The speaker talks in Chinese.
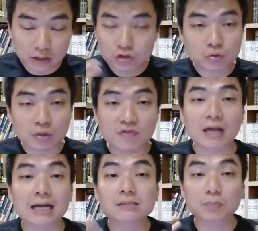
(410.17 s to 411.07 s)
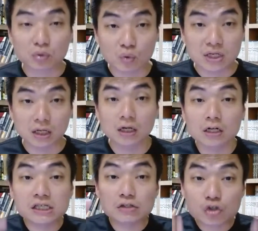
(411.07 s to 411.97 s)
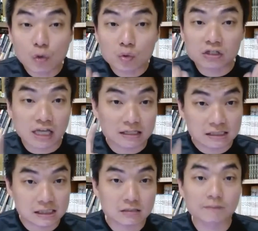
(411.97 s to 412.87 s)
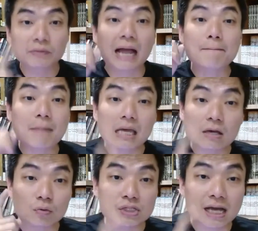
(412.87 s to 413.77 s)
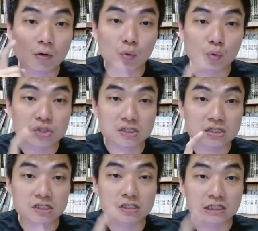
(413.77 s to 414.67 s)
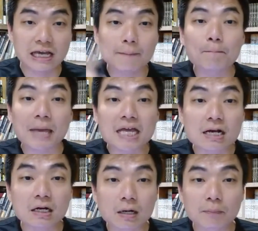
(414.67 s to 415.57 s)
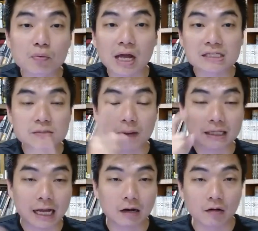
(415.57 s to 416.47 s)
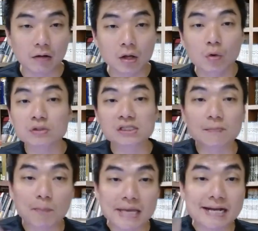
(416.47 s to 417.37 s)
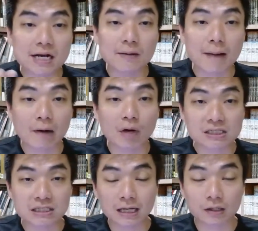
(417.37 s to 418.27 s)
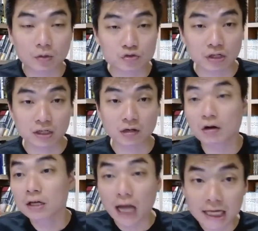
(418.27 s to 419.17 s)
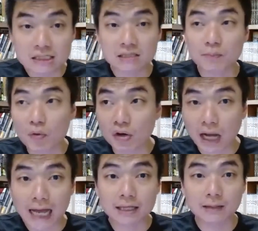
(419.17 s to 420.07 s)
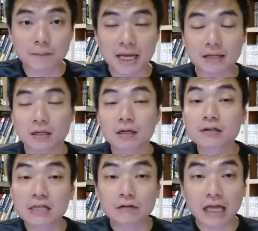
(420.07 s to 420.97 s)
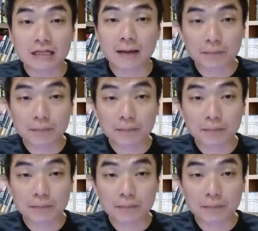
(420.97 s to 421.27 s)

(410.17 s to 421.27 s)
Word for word: 你去对付他是不对的，而且重点是他没有像吴慈慈一样悲歌不赖十八当哦，或者是悲歌马华其他的候选人哦，开直播、开影片，叫大